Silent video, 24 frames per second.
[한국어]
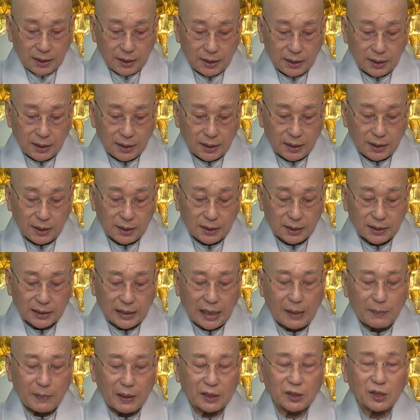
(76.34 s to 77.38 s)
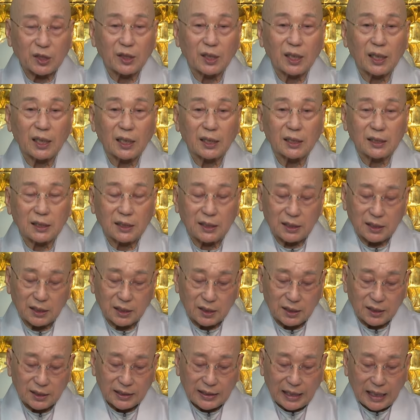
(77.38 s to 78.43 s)
예, 사마천의
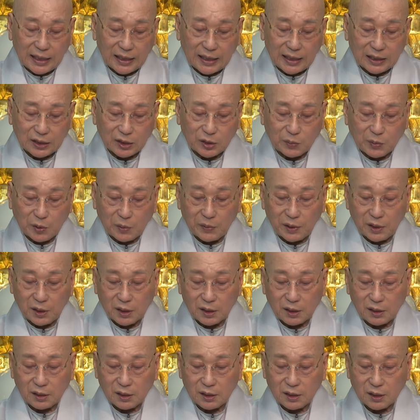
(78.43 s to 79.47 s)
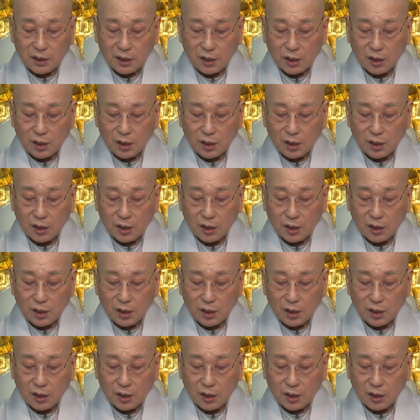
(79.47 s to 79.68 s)
그쓴 사기에서 보면은